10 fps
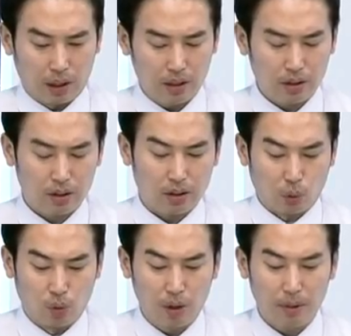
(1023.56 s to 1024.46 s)
NH
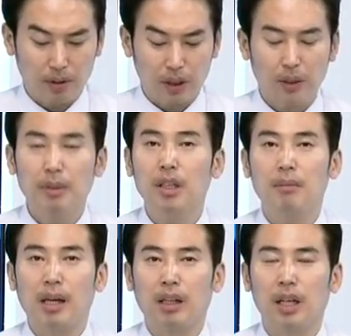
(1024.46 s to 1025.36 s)
농협에서 11월
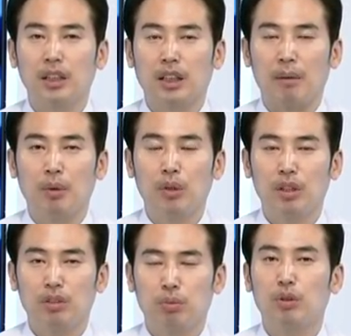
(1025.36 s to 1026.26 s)
말까지 담보대
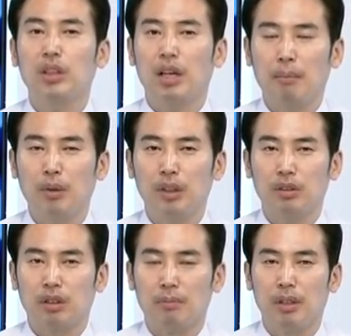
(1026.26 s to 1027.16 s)
부동산 담보대출
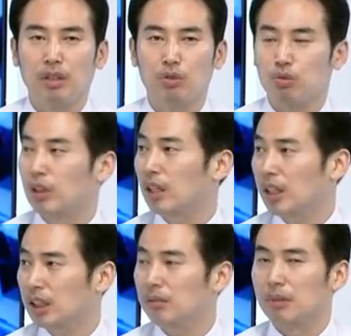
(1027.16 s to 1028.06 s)
전면 중단을
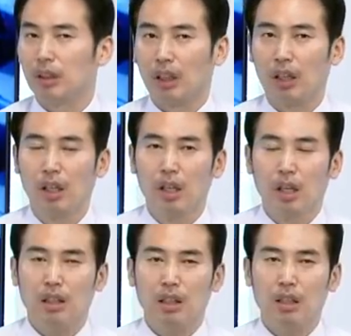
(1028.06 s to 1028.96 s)
했습니다. 그렇
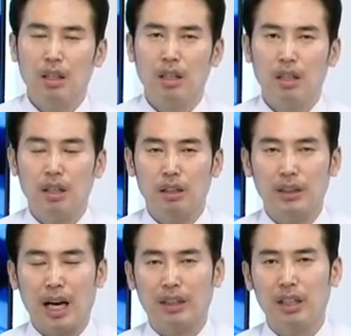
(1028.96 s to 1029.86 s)
근데 이게
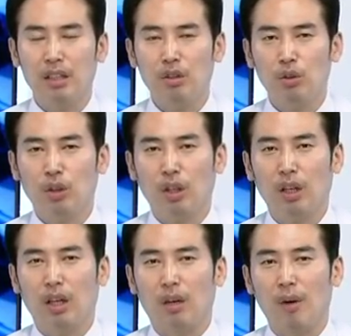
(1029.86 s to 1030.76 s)
4등으로
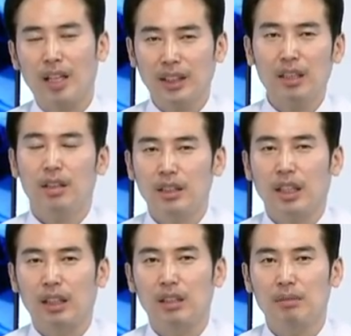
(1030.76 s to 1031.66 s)
더 확산은 되지
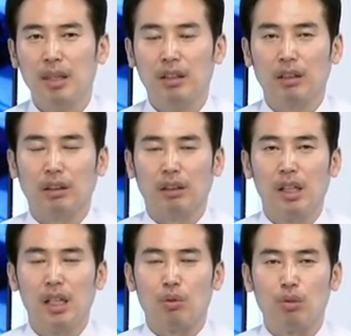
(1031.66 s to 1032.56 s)
않겠지만은
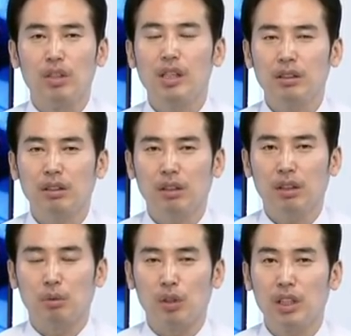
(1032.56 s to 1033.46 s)

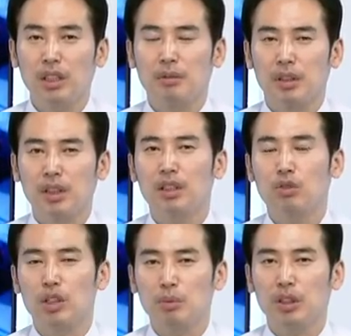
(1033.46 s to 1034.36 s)
우리은행처럼 우리은행이 지금 전세
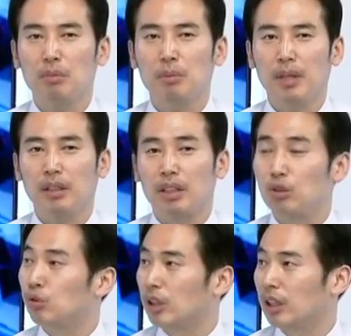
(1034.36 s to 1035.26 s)
대출 일부 상품만
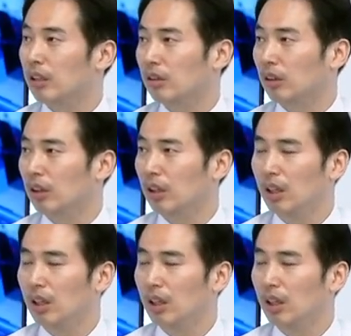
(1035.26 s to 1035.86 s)
대출 중단했거든요.